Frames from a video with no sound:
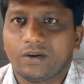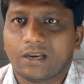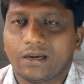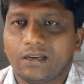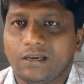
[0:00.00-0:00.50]

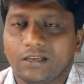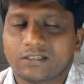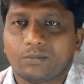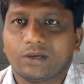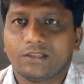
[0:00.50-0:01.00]
వీటన్నింటికి
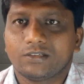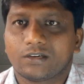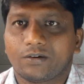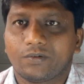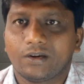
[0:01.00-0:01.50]

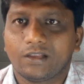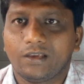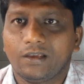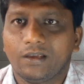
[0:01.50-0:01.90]
సంబంధించినటువంటి